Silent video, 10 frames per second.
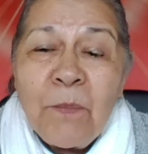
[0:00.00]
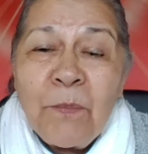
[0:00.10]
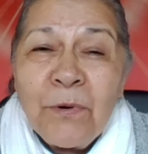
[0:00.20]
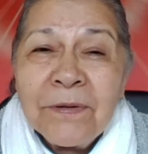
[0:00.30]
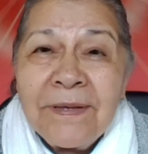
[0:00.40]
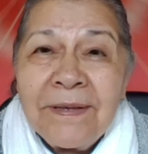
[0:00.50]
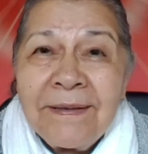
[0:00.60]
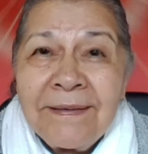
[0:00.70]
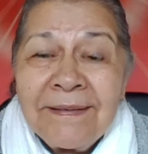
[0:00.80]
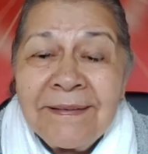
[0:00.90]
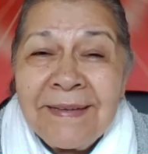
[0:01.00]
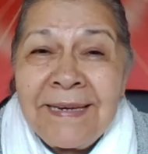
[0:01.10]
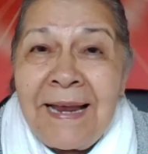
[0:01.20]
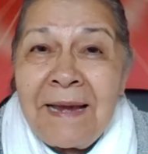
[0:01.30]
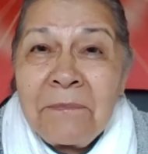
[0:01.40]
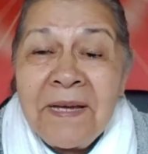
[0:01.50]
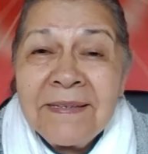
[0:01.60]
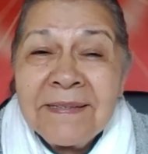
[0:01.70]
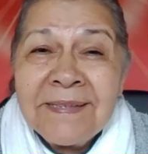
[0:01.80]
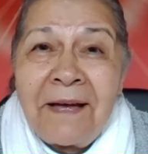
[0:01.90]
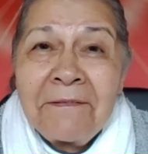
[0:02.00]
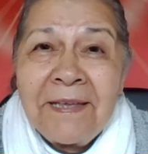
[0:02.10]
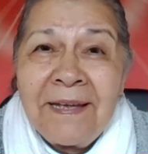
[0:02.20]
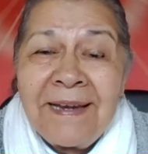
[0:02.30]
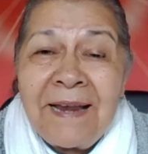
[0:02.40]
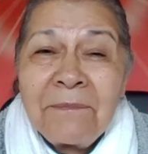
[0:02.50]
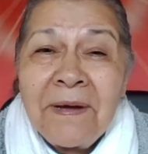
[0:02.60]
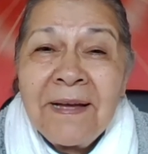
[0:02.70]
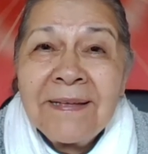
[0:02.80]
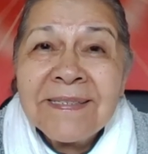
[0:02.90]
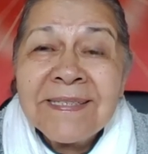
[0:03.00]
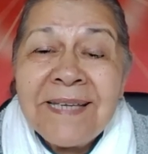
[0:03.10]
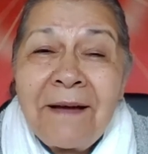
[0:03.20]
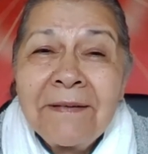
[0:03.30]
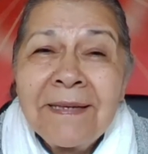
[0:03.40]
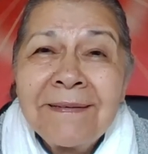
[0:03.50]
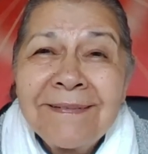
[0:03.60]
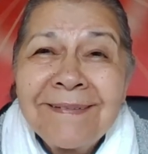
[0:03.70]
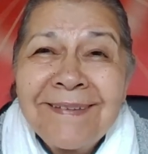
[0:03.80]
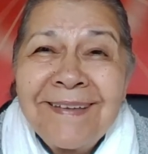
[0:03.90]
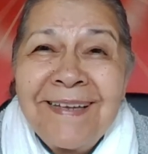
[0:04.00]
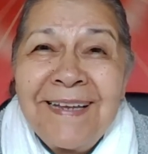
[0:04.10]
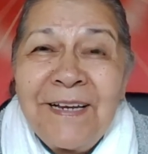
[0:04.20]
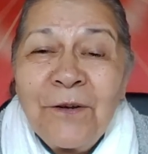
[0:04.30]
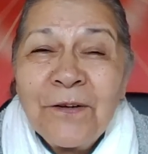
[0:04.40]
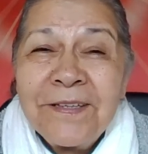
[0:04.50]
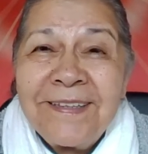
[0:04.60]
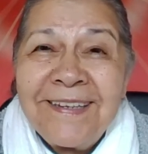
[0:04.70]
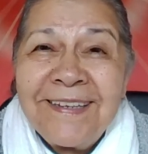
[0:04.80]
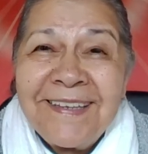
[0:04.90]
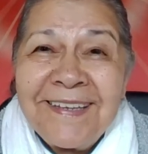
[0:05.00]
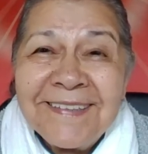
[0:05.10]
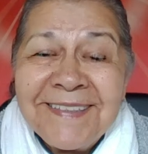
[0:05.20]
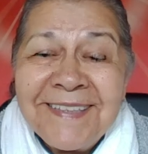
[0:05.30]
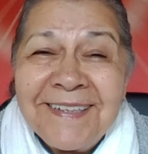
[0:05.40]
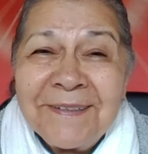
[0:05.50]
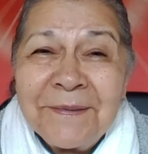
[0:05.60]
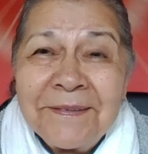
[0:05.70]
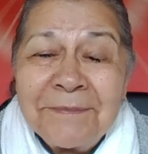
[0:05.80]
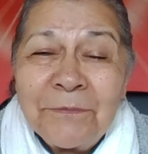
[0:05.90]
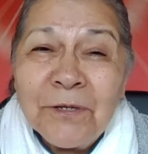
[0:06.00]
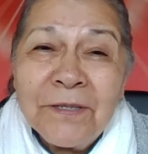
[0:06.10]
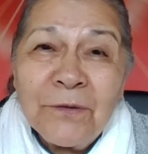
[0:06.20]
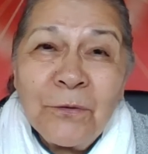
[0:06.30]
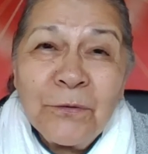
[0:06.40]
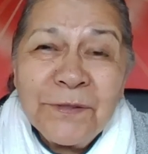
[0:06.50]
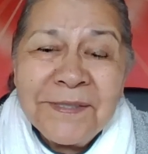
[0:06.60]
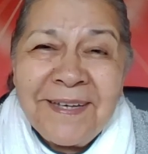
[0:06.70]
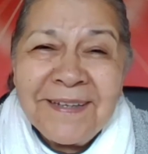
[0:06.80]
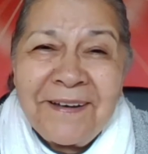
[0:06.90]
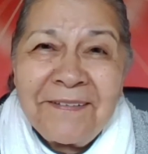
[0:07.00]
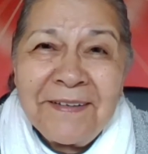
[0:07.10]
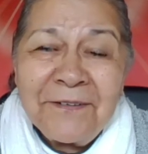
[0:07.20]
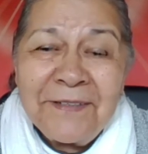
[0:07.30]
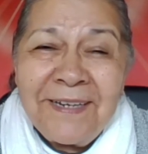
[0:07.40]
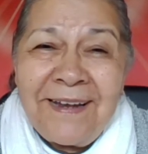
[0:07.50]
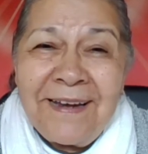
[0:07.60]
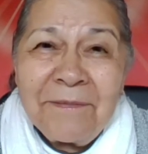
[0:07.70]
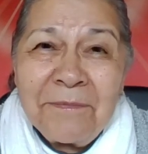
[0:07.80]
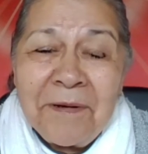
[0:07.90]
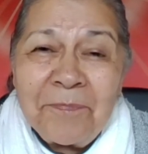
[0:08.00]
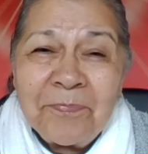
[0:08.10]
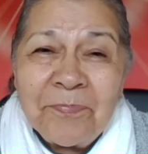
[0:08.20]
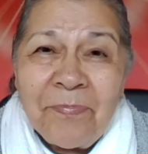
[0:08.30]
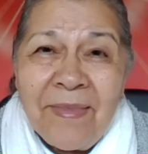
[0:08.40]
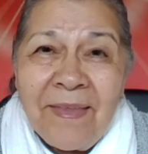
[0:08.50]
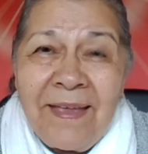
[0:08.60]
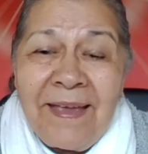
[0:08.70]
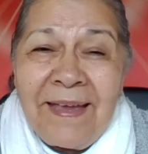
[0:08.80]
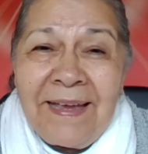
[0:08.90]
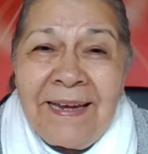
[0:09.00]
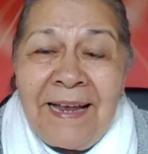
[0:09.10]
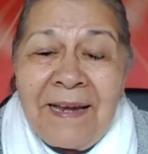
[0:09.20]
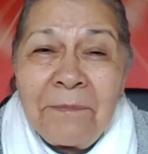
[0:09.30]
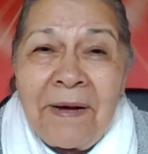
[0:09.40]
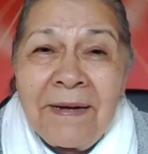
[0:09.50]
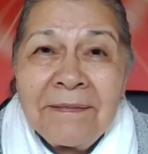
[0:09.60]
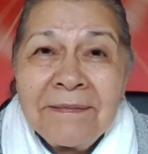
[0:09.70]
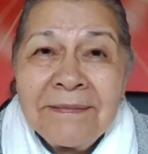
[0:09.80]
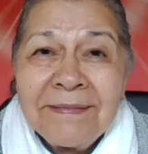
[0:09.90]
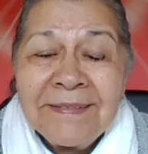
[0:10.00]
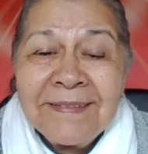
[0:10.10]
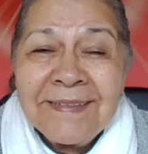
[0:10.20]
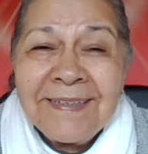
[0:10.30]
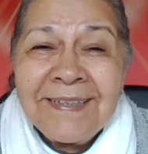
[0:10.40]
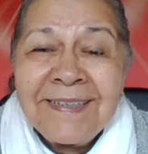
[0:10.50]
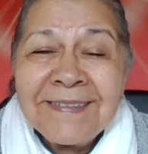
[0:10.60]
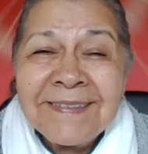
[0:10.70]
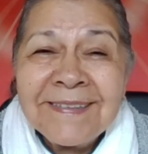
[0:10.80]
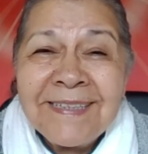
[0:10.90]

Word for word: porque el alma es sabia, el alma sabe lo que tiene que hacer, porque todo está grabado en el alma. El alma es